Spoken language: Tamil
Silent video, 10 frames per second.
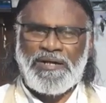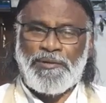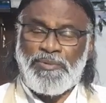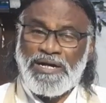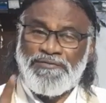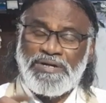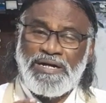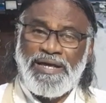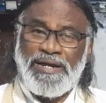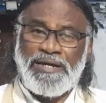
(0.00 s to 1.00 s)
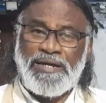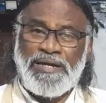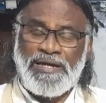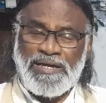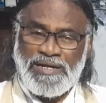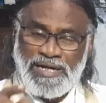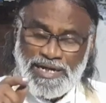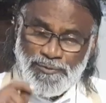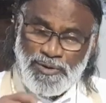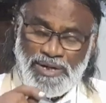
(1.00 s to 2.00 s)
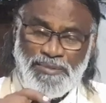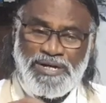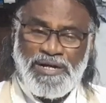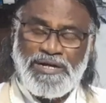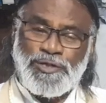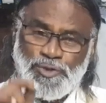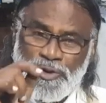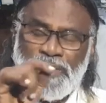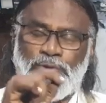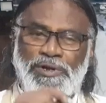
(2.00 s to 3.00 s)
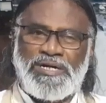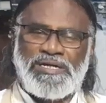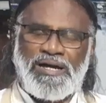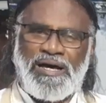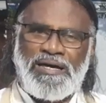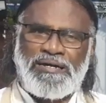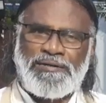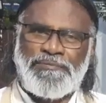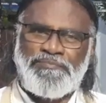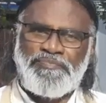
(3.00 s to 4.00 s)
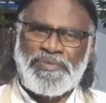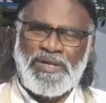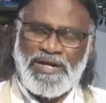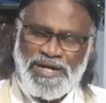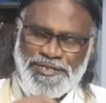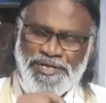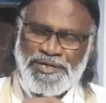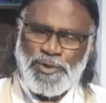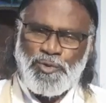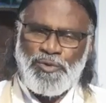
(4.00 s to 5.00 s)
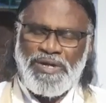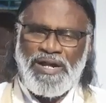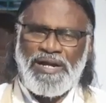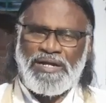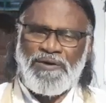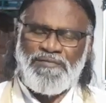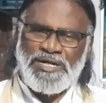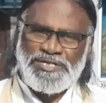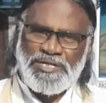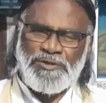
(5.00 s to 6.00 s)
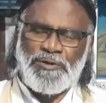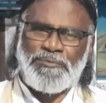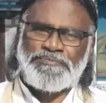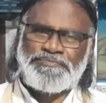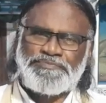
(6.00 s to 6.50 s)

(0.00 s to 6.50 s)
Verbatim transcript: அன்பானவர்களே கடவுள் நமக்கு என்ன சொல்லி கொடுக்கிறார் இணைச்சட்ட நூலிலே நாம் வாசிக்கிறோம்